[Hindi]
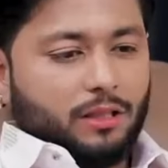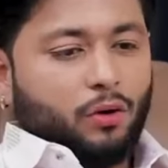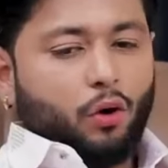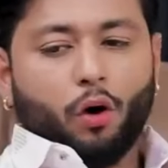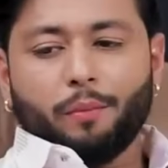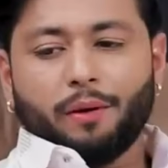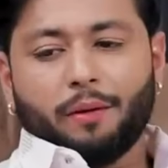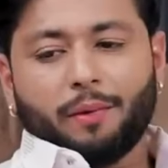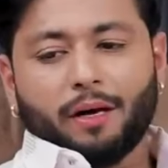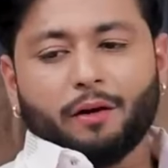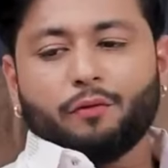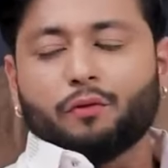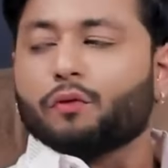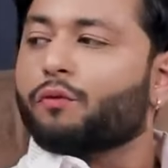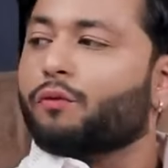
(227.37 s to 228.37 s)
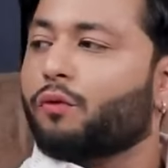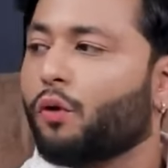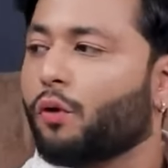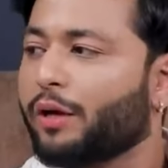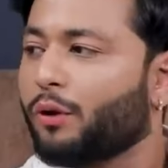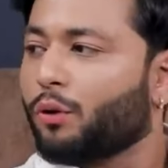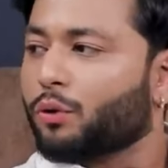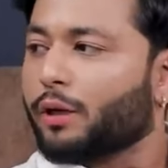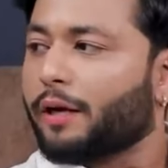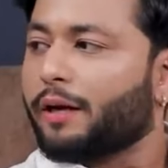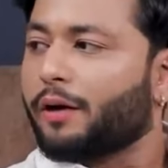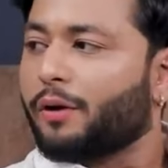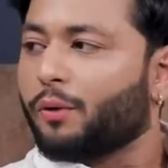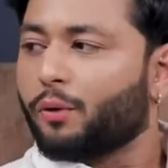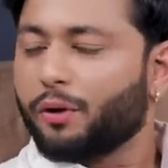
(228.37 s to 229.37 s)
जैसे नॉर्मल हमारा फ्लोरिंग होता
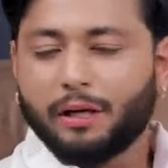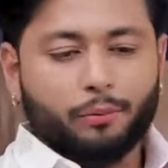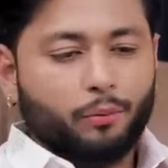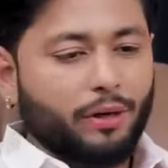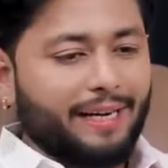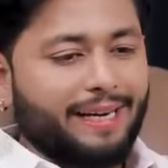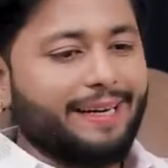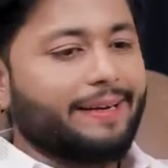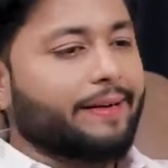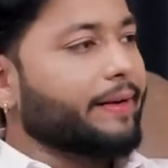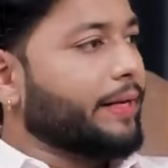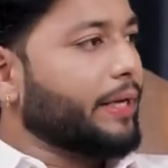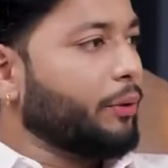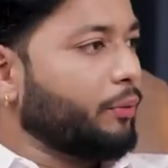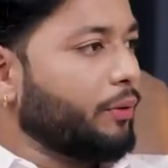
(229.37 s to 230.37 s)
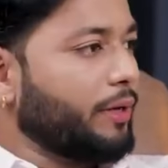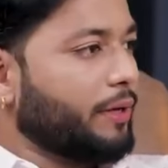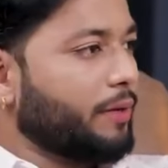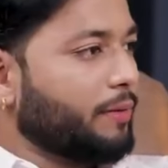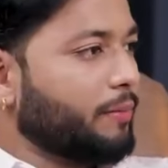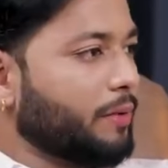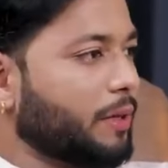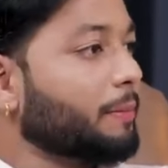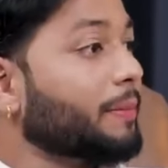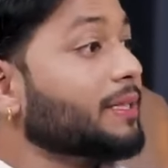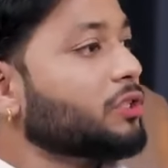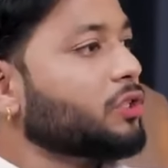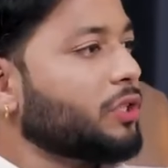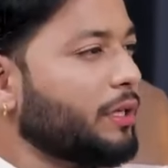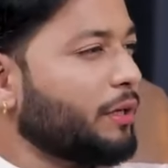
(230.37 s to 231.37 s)
है ना उनकी पूरी ईट रखी हुई है मतलब
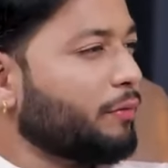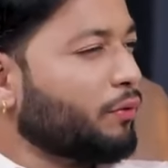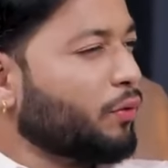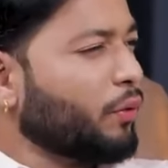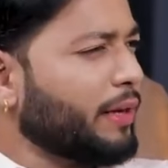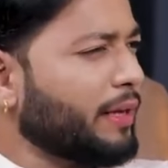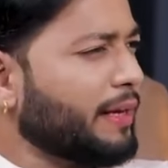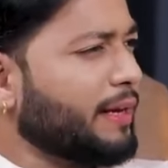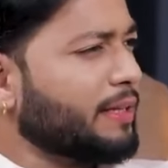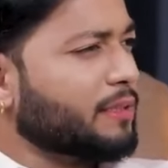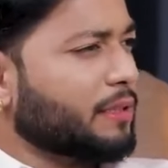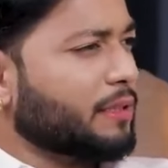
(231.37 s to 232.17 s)
कच्ची फ्लोरिंग कह